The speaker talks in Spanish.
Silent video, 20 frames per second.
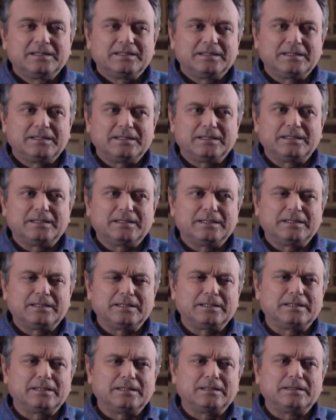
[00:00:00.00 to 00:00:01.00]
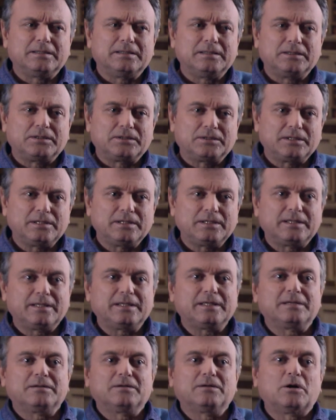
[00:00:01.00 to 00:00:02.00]
eh,
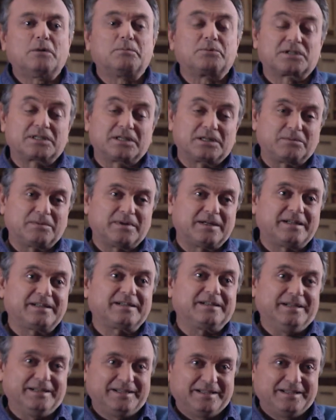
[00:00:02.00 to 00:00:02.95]
decide observar